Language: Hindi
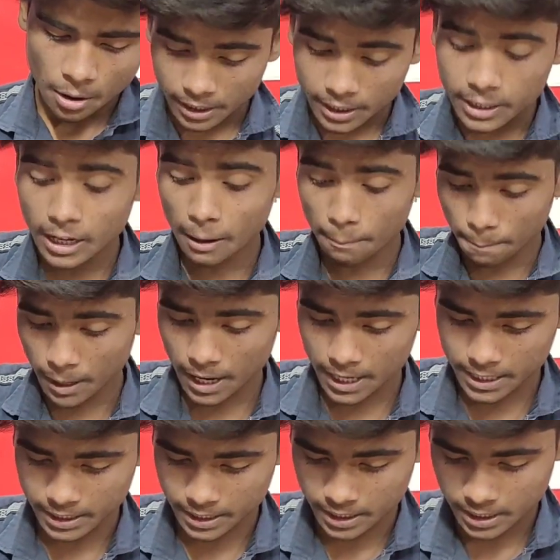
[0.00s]
री
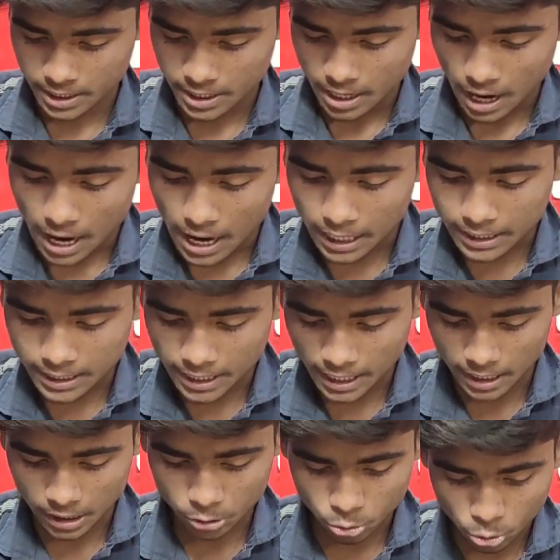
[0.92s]
अप्लाई आ
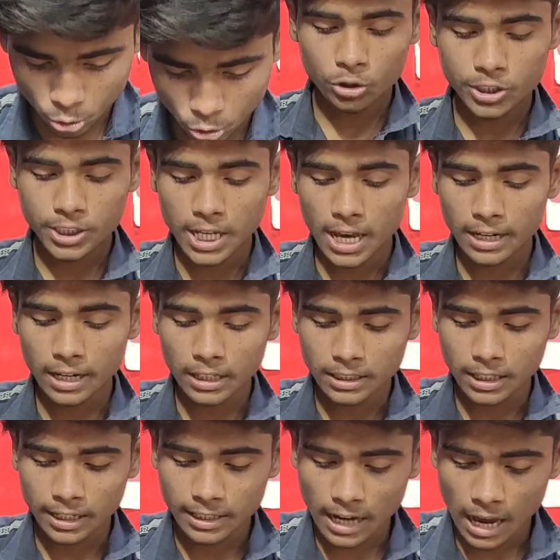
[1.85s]
गया है तो
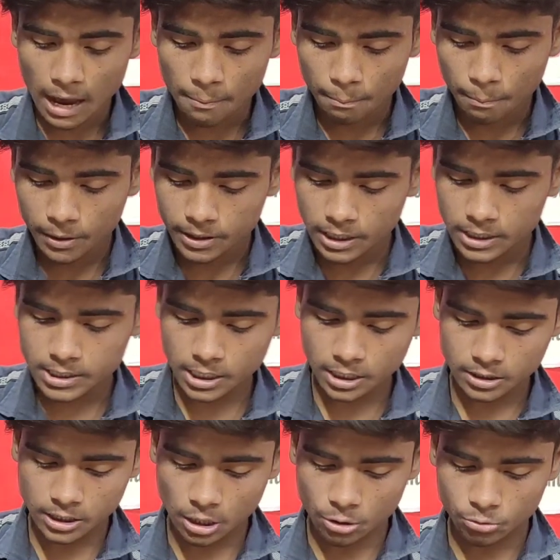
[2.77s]
चैनल का नाम बदल
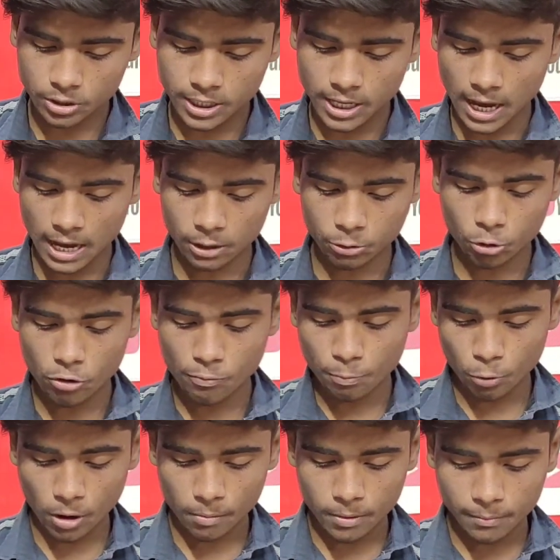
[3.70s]
सकता हूँ क्या कोई
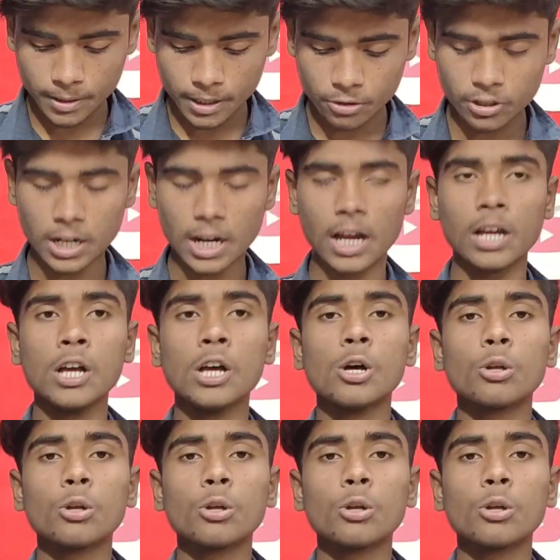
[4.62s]
प्रॉब्लम नहीं होगा